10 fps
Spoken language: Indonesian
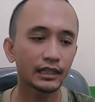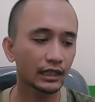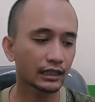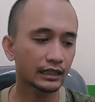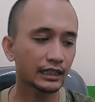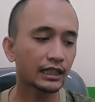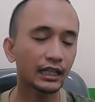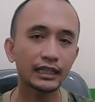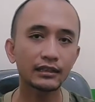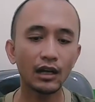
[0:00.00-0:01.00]
Dan
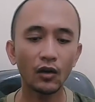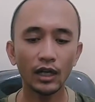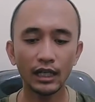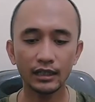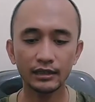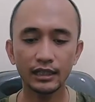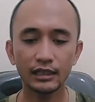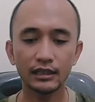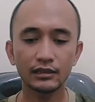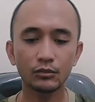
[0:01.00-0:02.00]
ketika kita olah
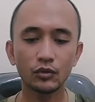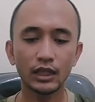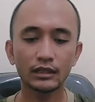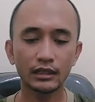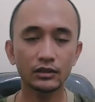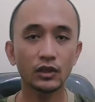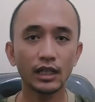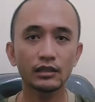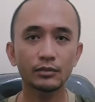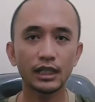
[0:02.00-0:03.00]
menjadi sebuah
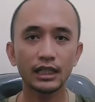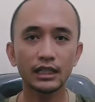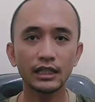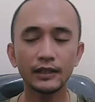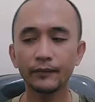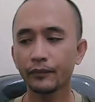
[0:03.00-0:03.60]
terjorang seperti ini,